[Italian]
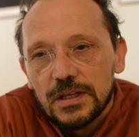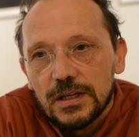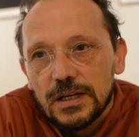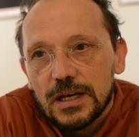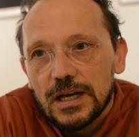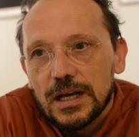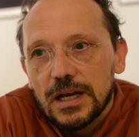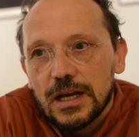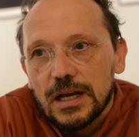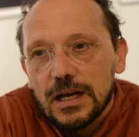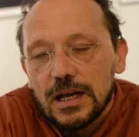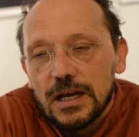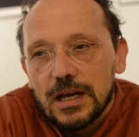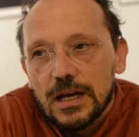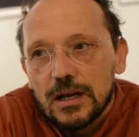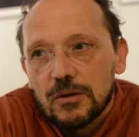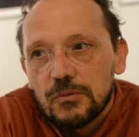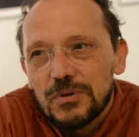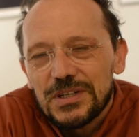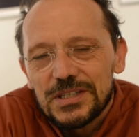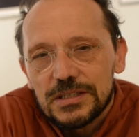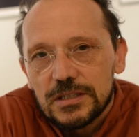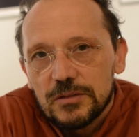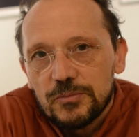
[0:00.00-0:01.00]
a
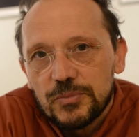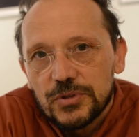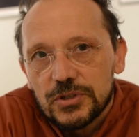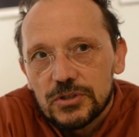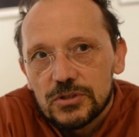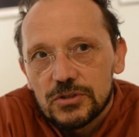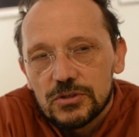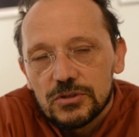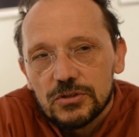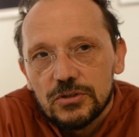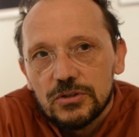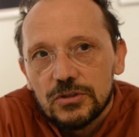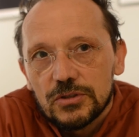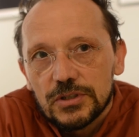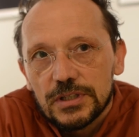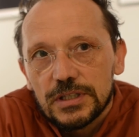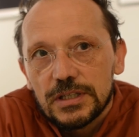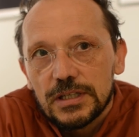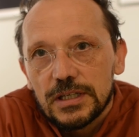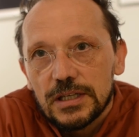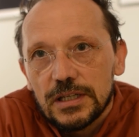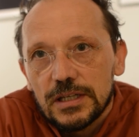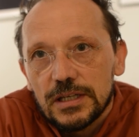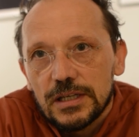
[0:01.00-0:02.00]
queste
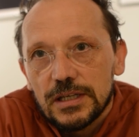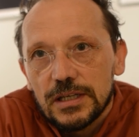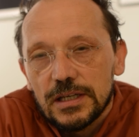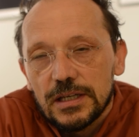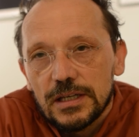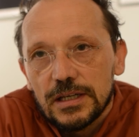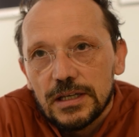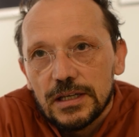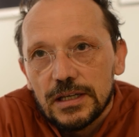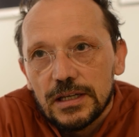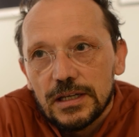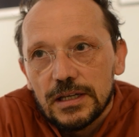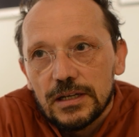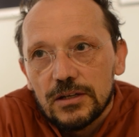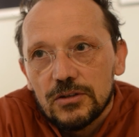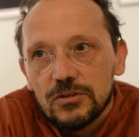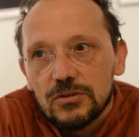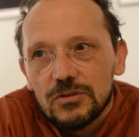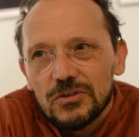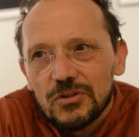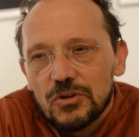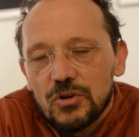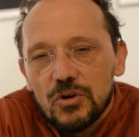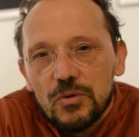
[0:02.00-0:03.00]
persone eh,
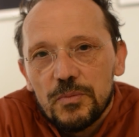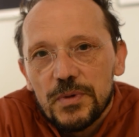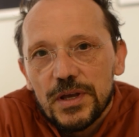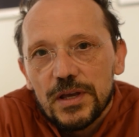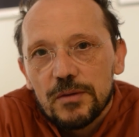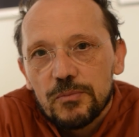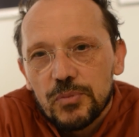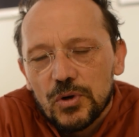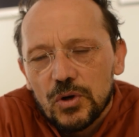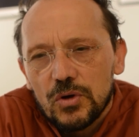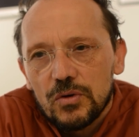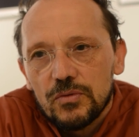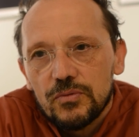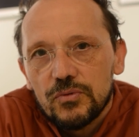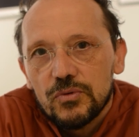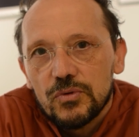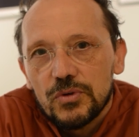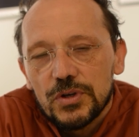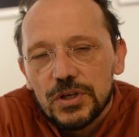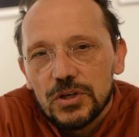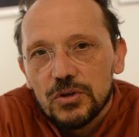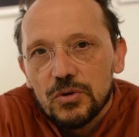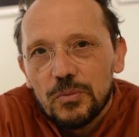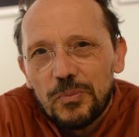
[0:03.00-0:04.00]
non come
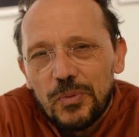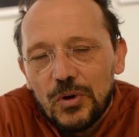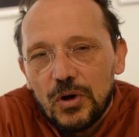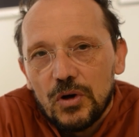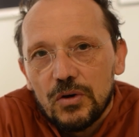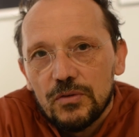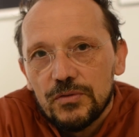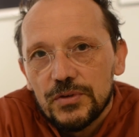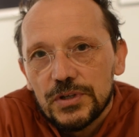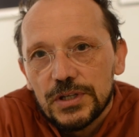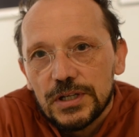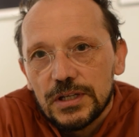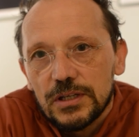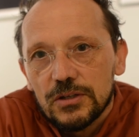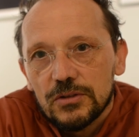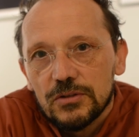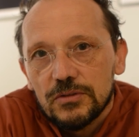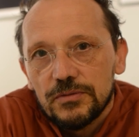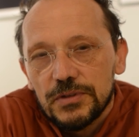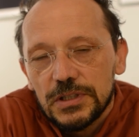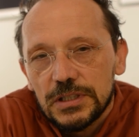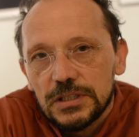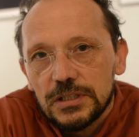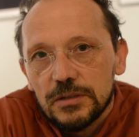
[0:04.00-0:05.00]
profughi o poveri o
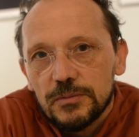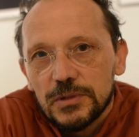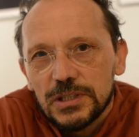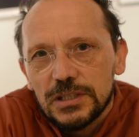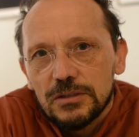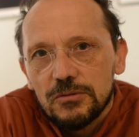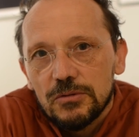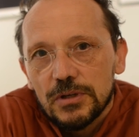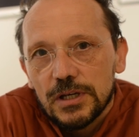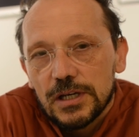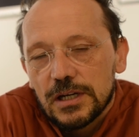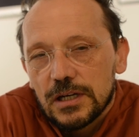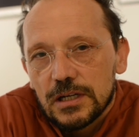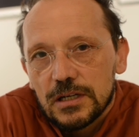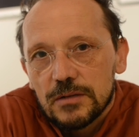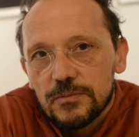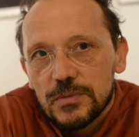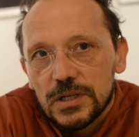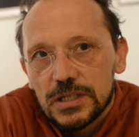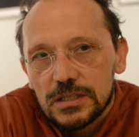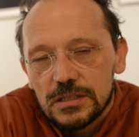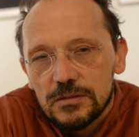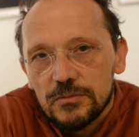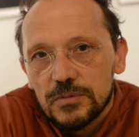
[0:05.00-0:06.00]
vittime di guerra,
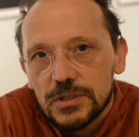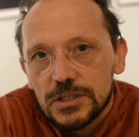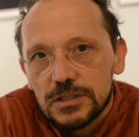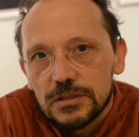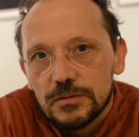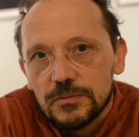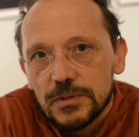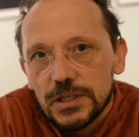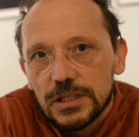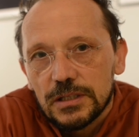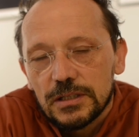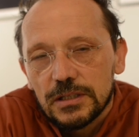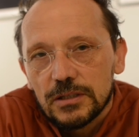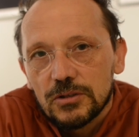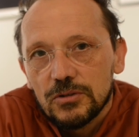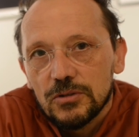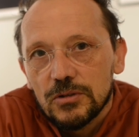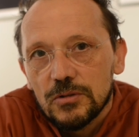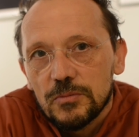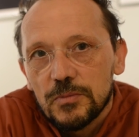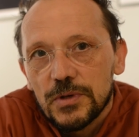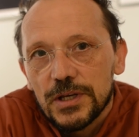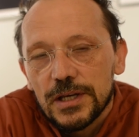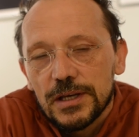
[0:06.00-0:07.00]
ma semplicemente
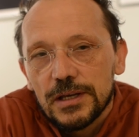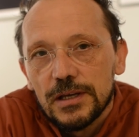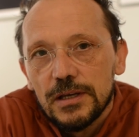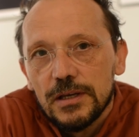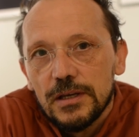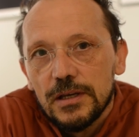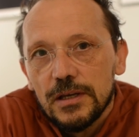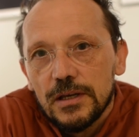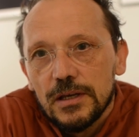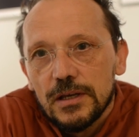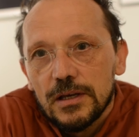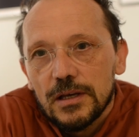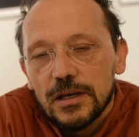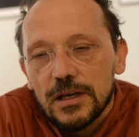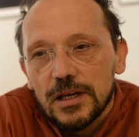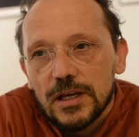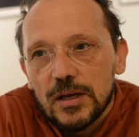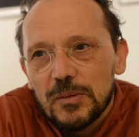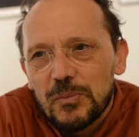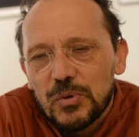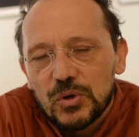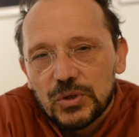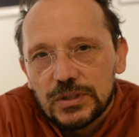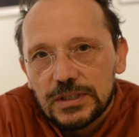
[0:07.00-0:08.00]
come eh,
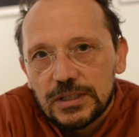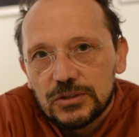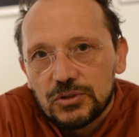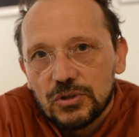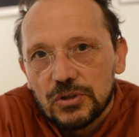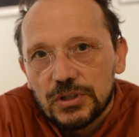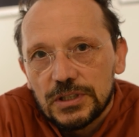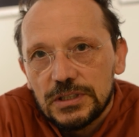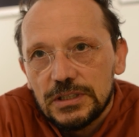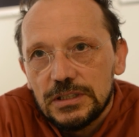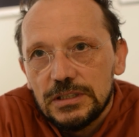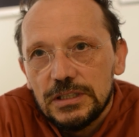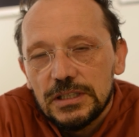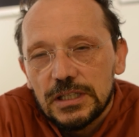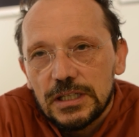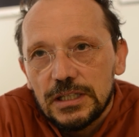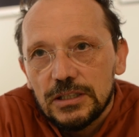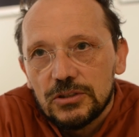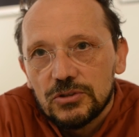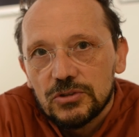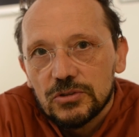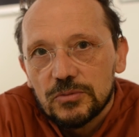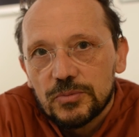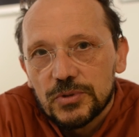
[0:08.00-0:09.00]
portatori di
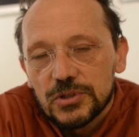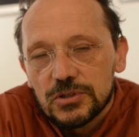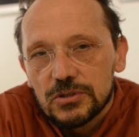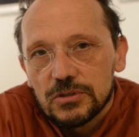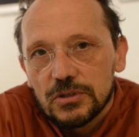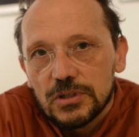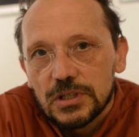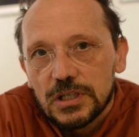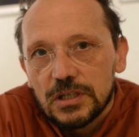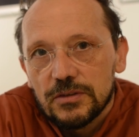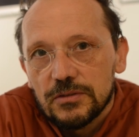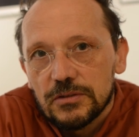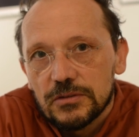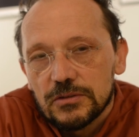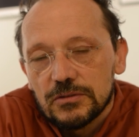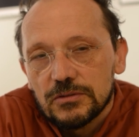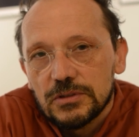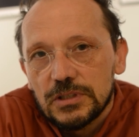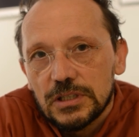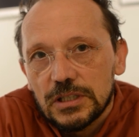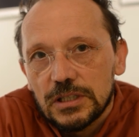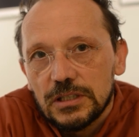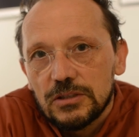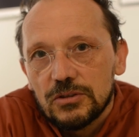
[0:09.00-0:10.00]
diritto, persone che avevano
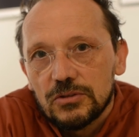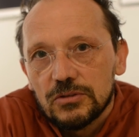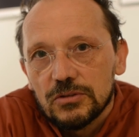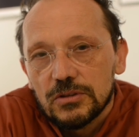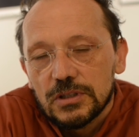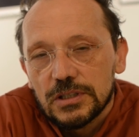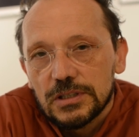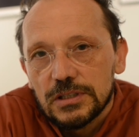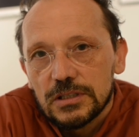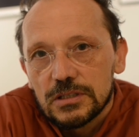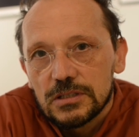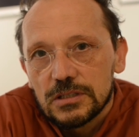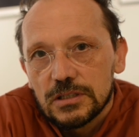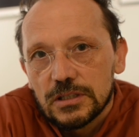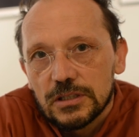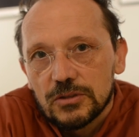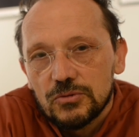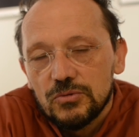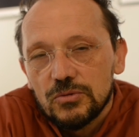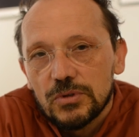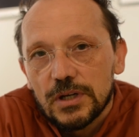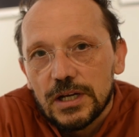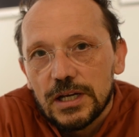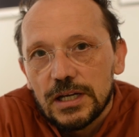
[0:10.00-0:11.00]
diritto ad essere
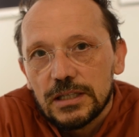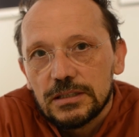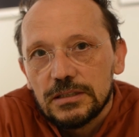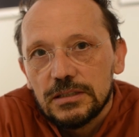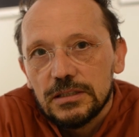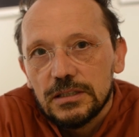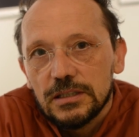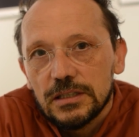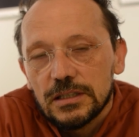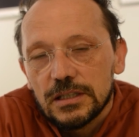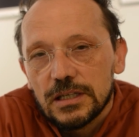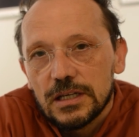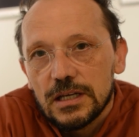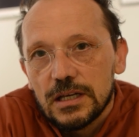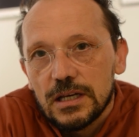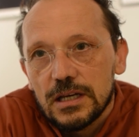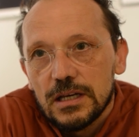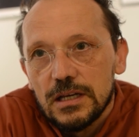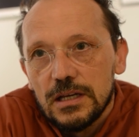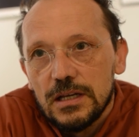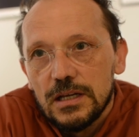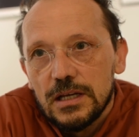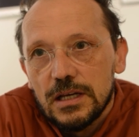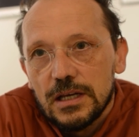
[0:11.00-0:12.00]
curati,
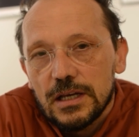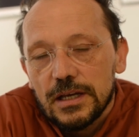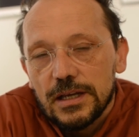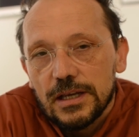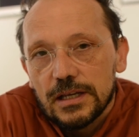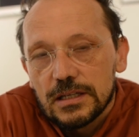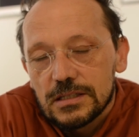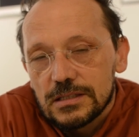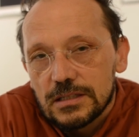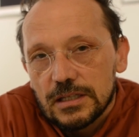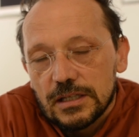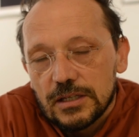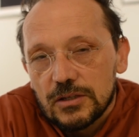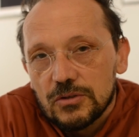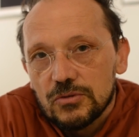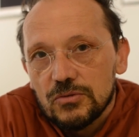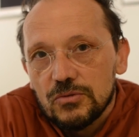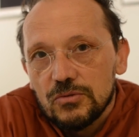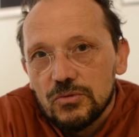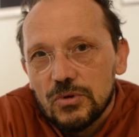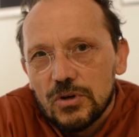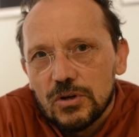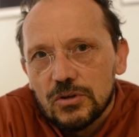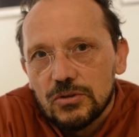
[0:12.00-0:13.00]
a, e a stare in un
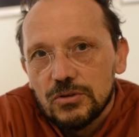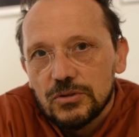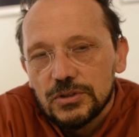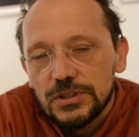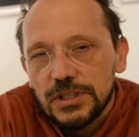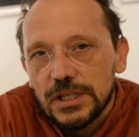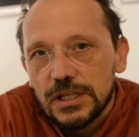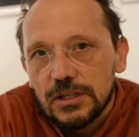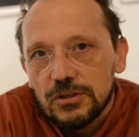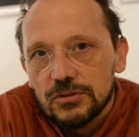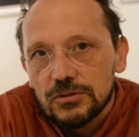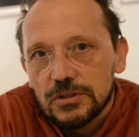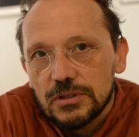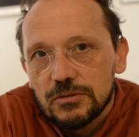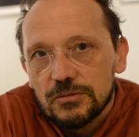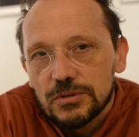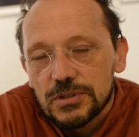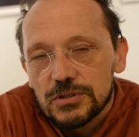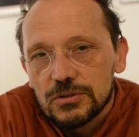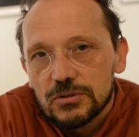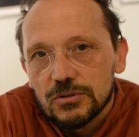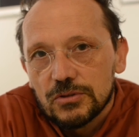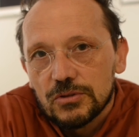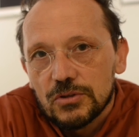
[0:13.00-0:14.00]
luogo degno di
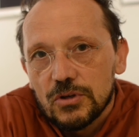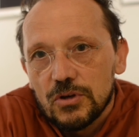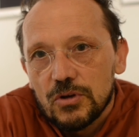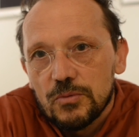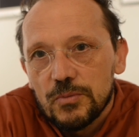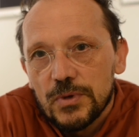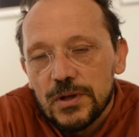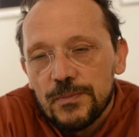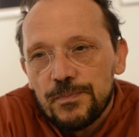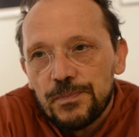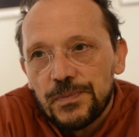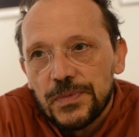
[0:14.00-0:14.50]
questo nome.